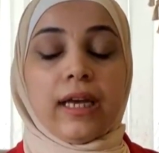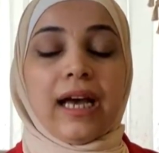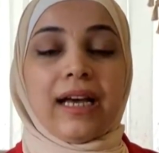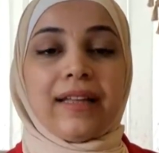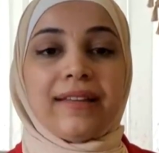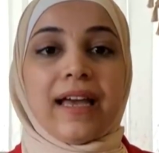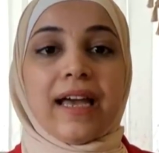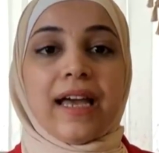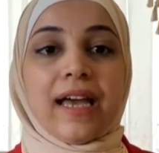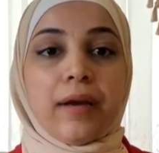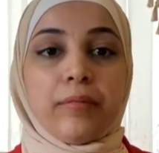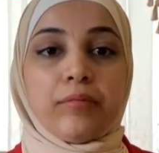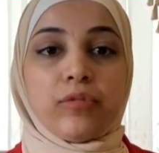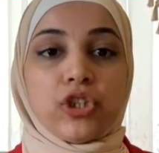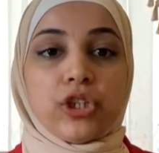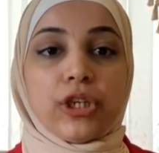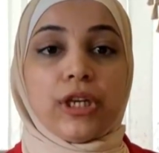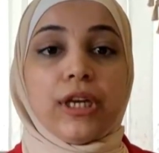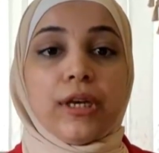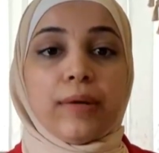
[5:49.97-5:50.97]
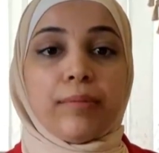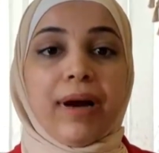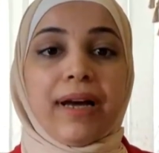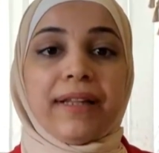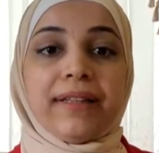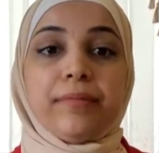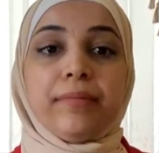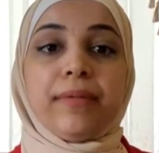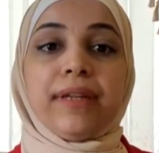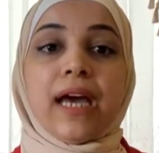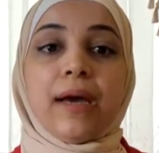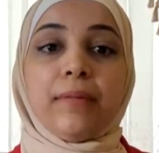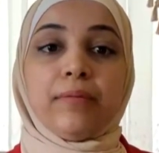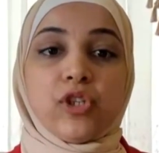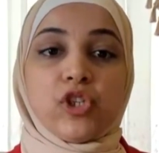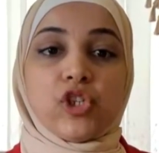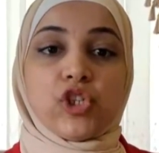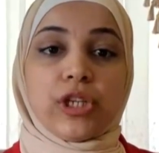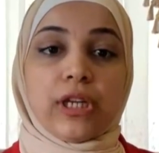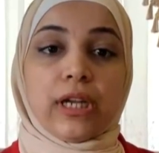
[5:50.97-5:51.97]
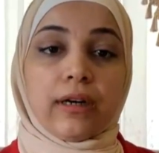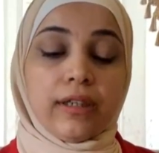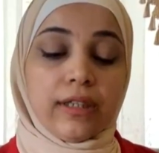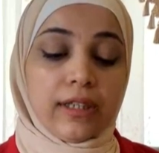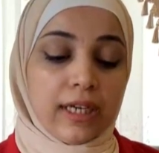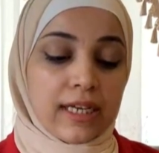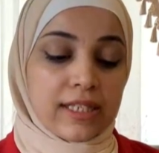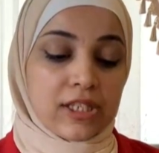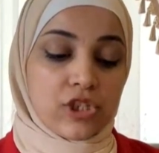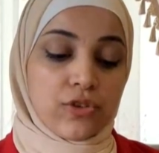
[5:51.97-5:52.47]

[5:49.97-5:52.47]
هذا اهم شيء بعد من هم يشيلها